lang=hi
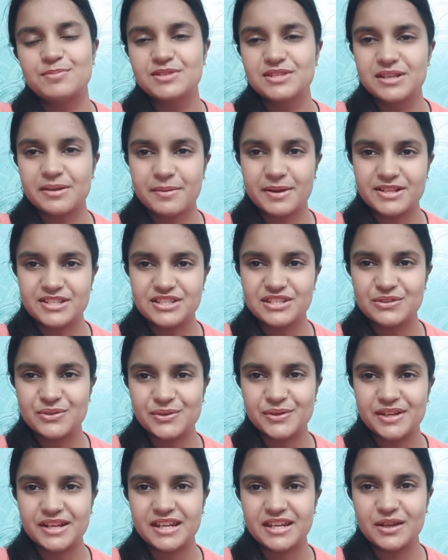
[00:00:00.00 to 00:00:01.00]
सब अच्छे
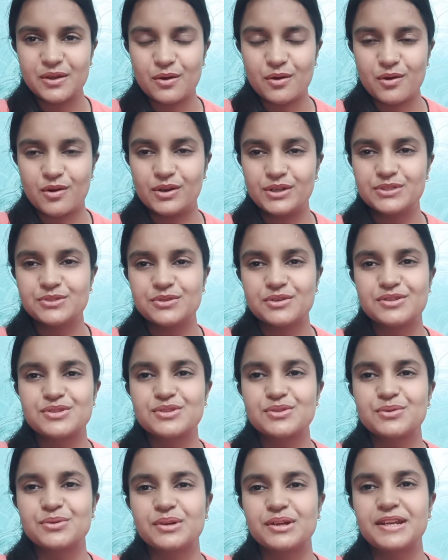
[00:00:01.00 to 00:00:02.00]
होंगे और स्वस्थ
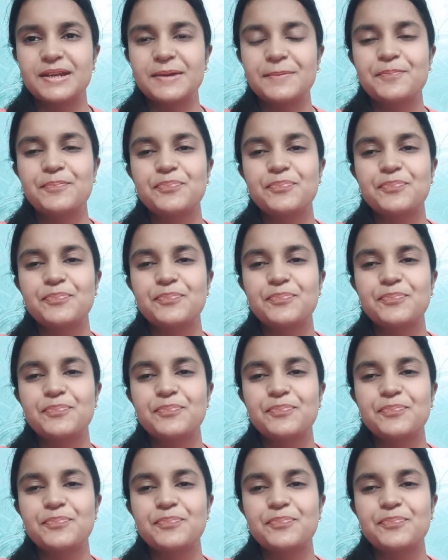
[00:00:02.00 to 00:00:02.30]
होंगे